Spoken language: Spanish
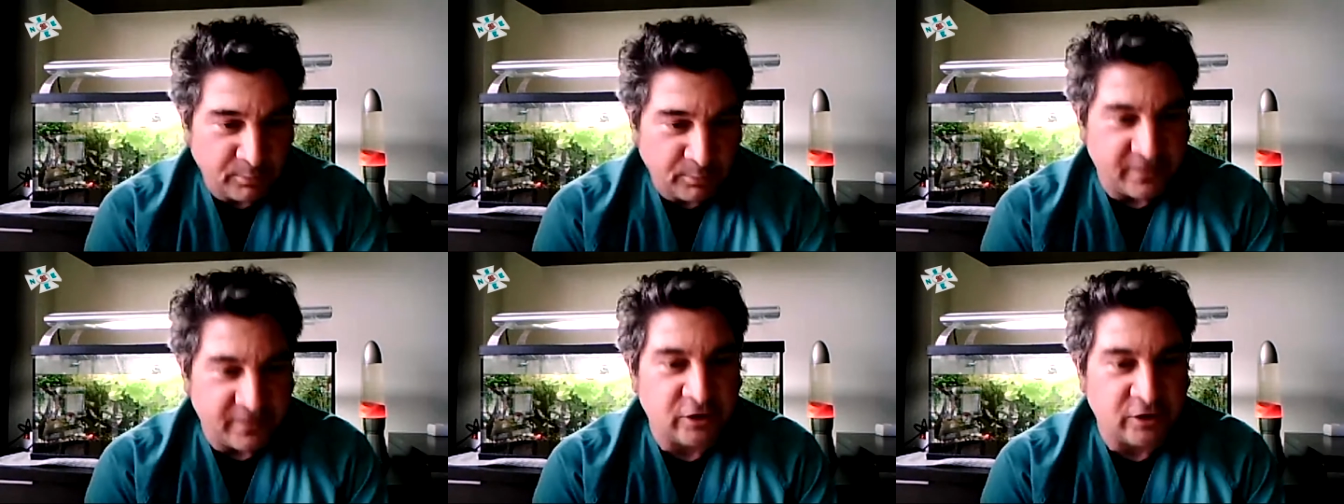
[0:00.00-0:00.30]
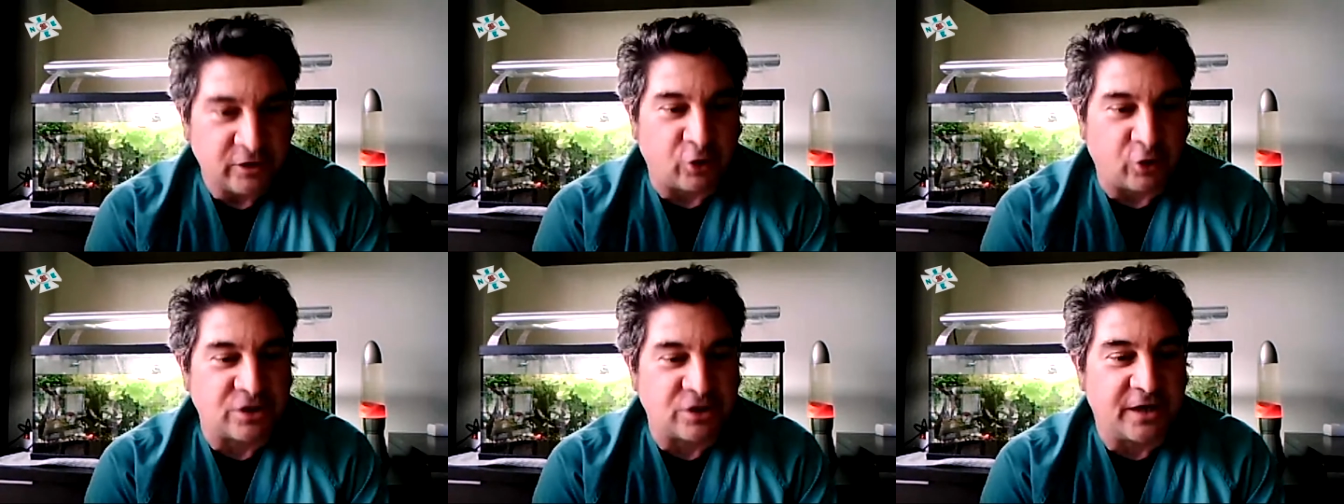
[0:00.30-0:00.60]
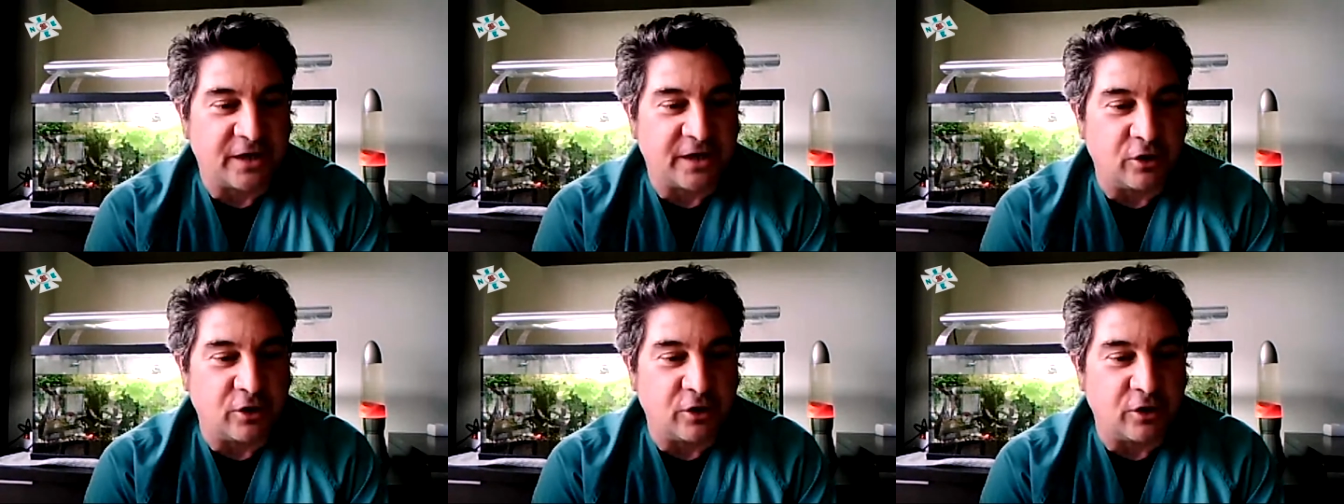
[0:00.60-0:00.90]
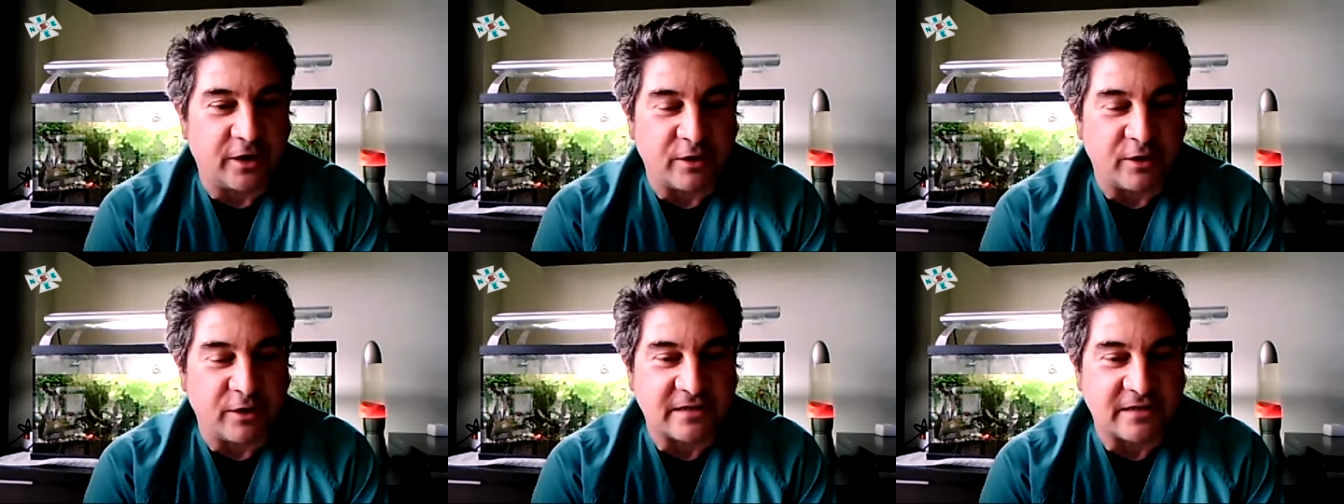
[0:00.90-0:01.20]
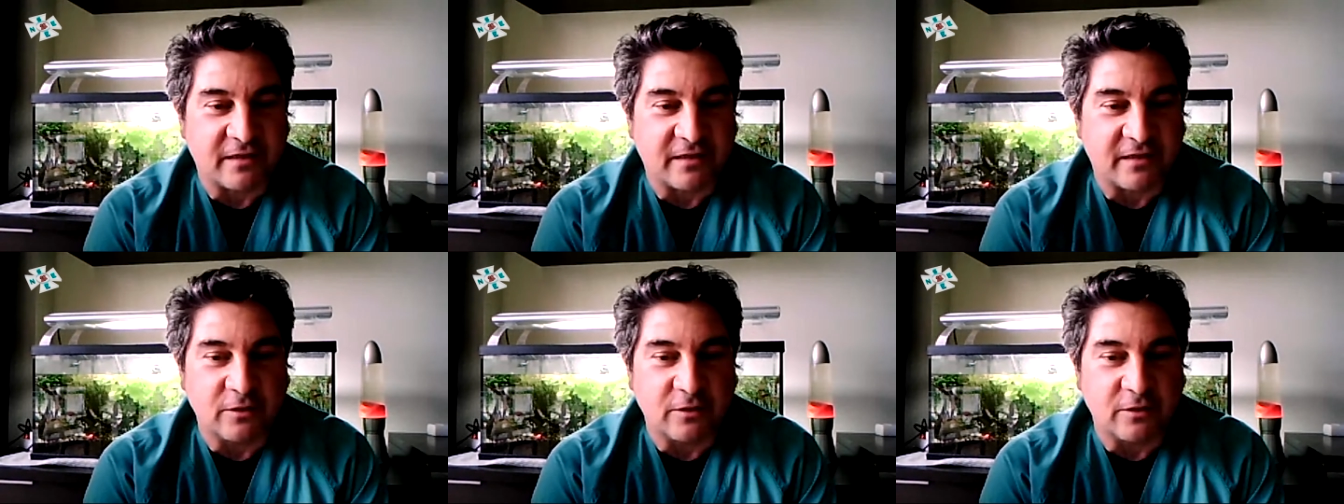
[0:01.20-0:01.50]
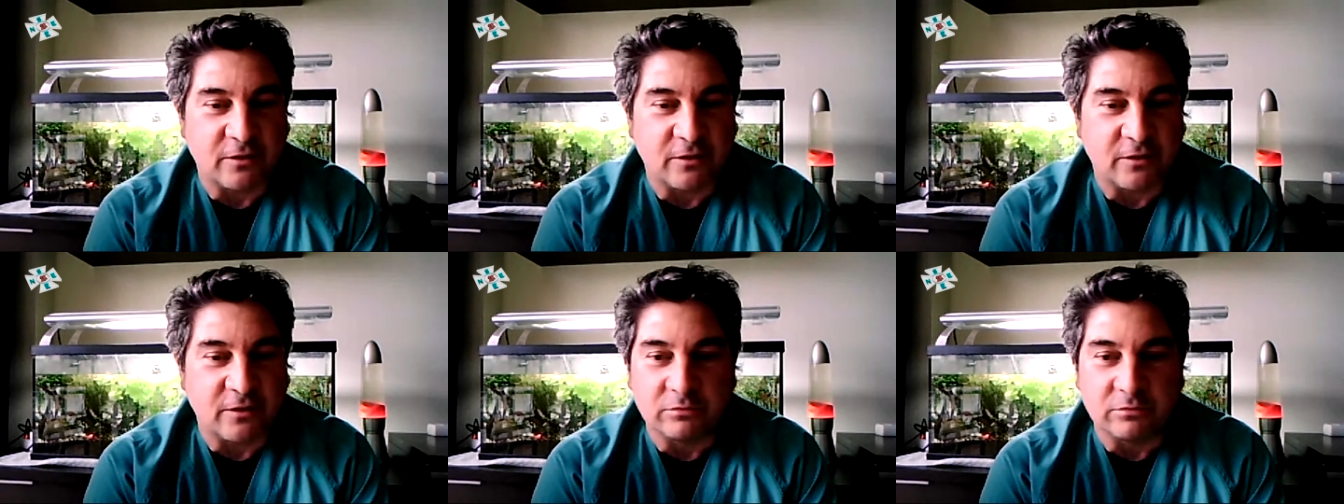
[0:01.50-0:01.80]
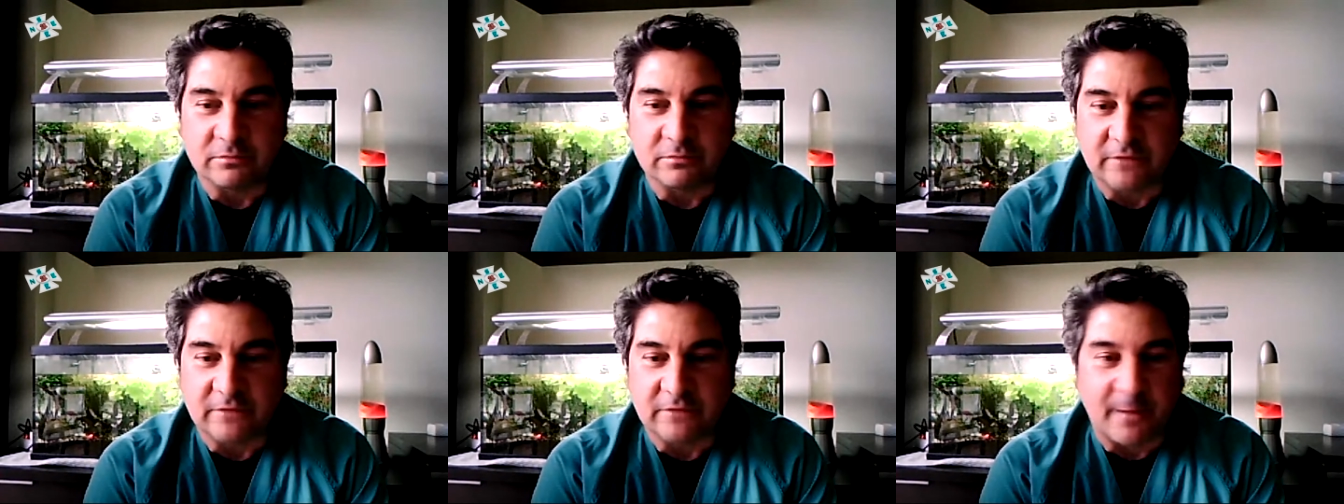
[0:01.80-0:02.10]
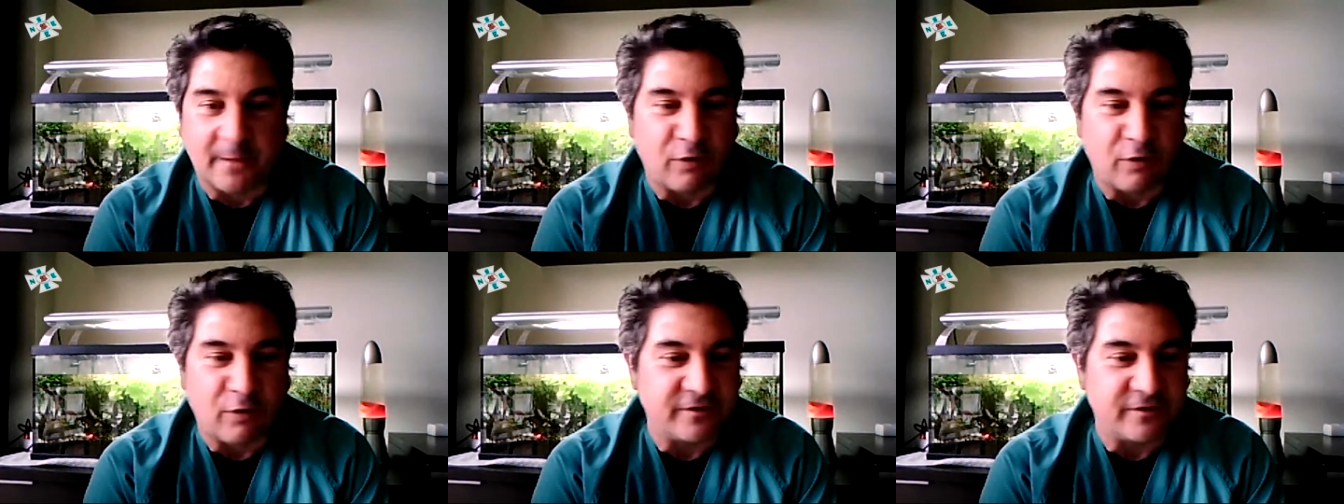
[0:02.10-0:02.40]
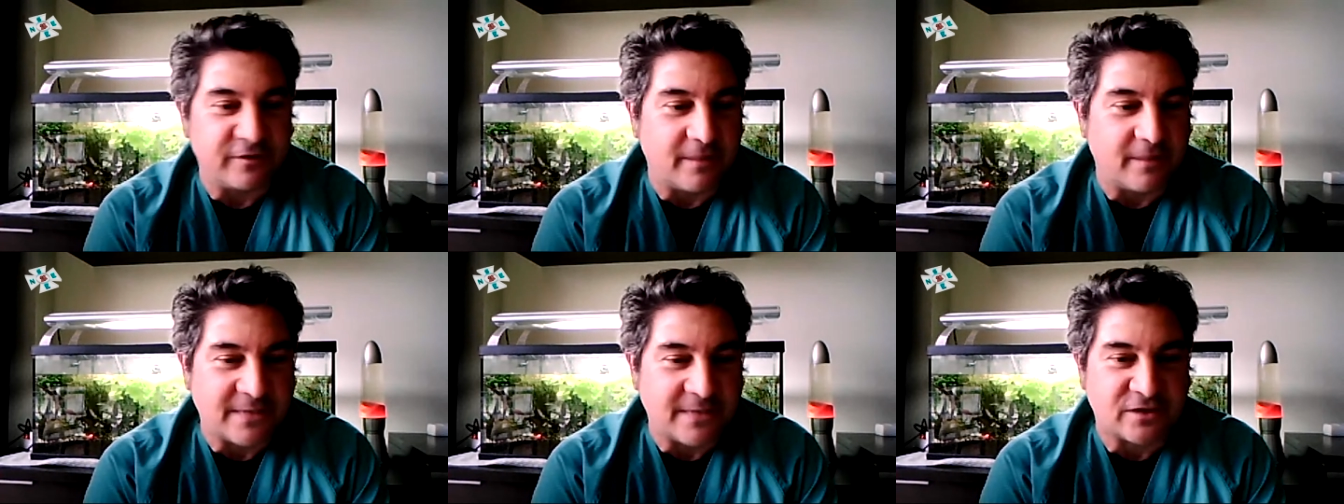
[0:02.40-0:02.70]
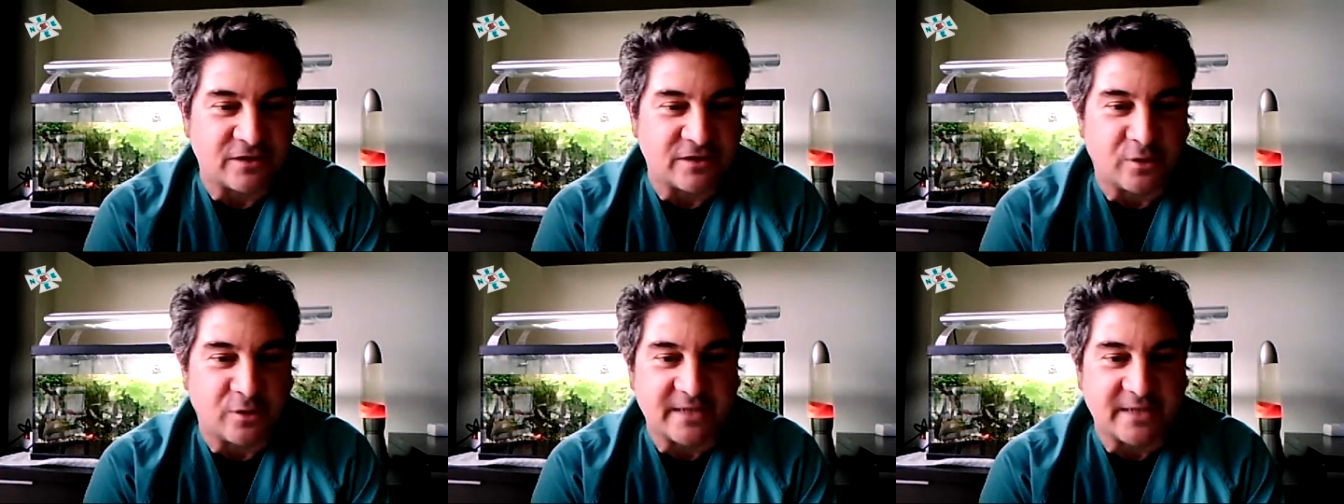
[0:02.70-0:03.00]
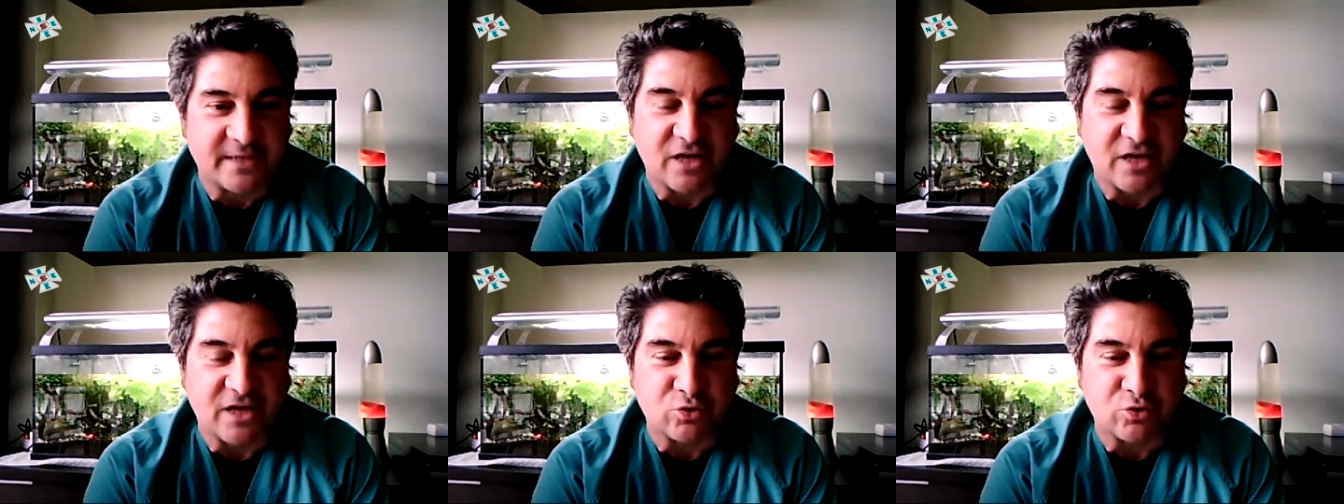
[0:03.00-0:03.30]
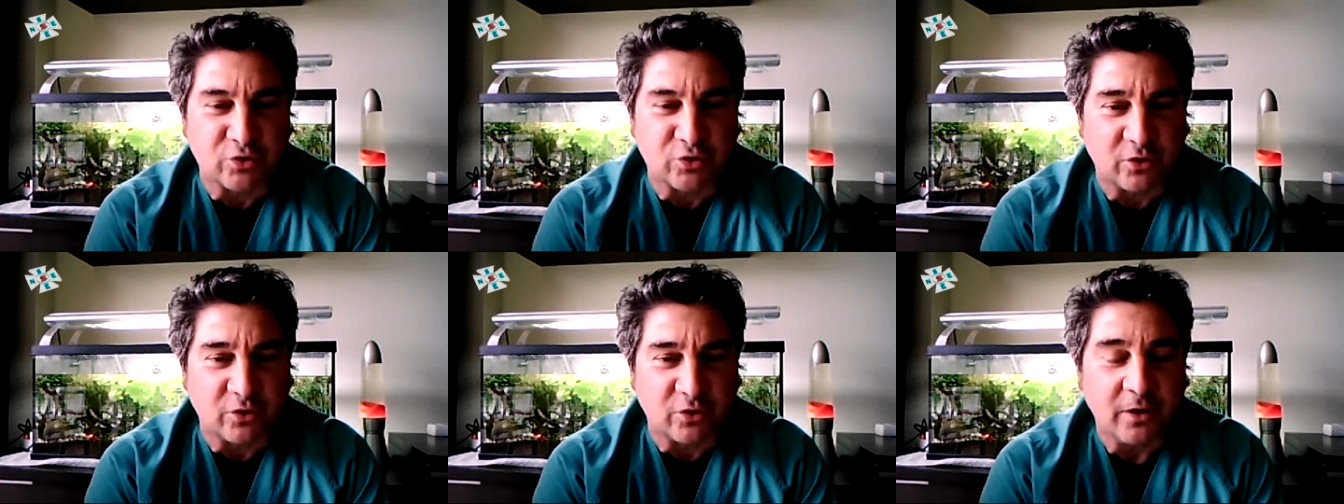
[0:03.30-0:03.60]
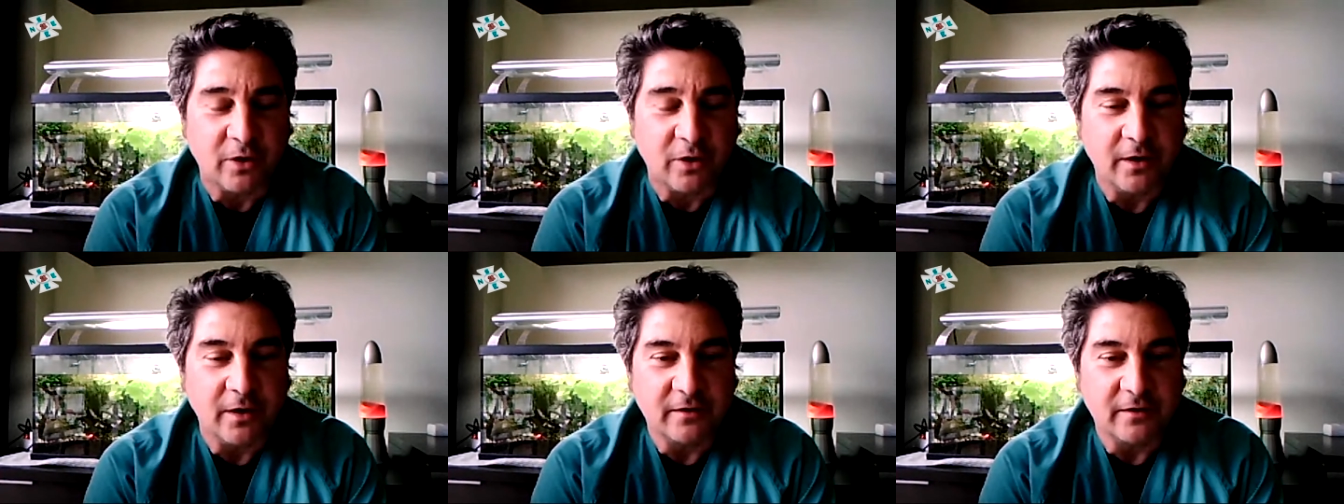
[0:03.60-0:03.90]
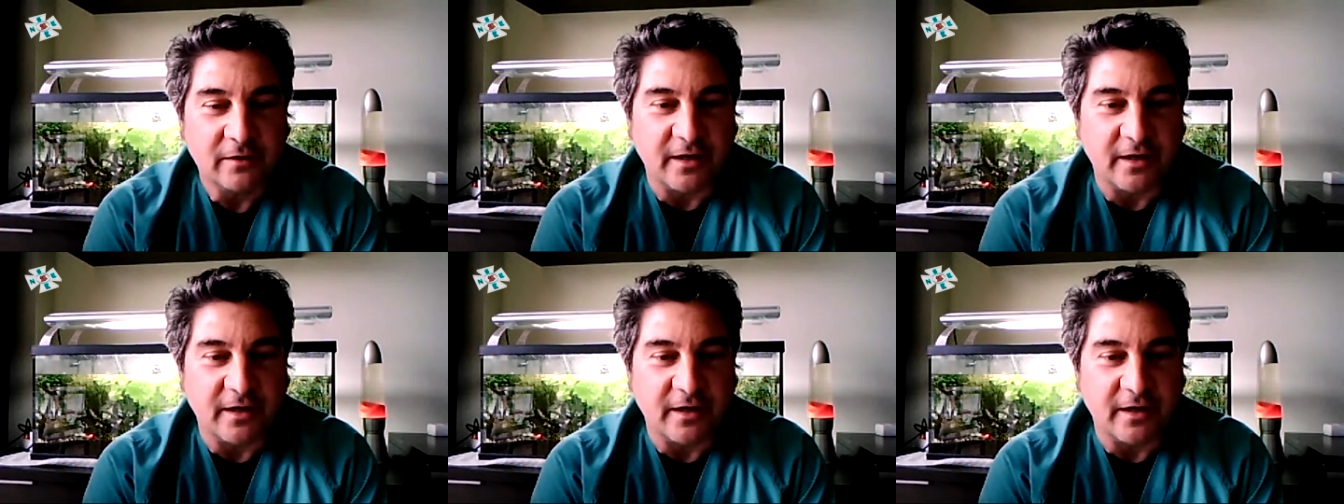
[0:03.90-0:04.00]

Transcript: Por cierto, Rosario creo que está haciendo un trabajo fin de máster sobre este asunto